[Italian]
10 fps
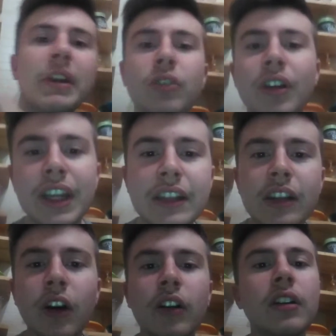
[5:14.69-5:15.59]
e l'ha
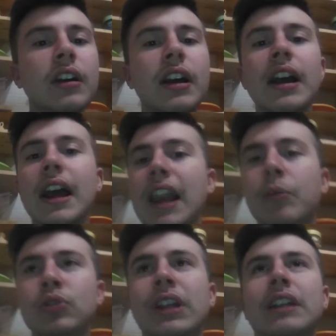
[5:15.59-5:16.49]
buttata dentro
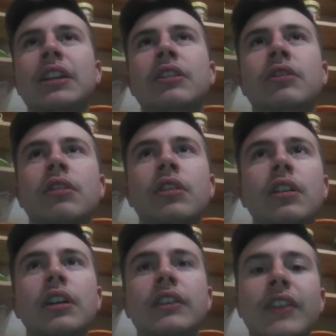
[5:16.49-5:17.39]
si è
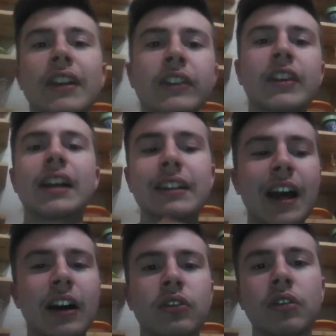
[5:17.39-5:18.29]
riscattato.
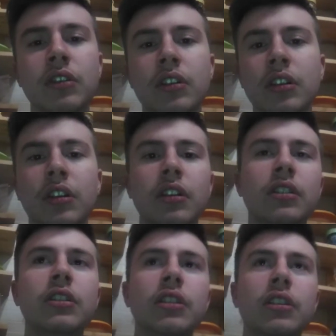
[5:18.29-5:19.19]
Insigne
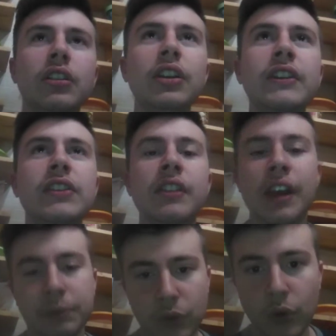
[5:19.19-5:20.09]
con quel gol ha
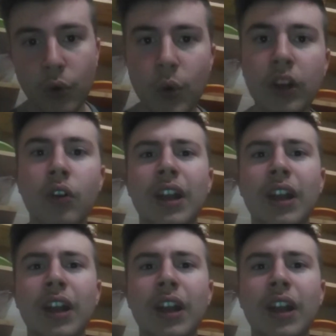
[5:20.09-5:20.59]
tirato fuori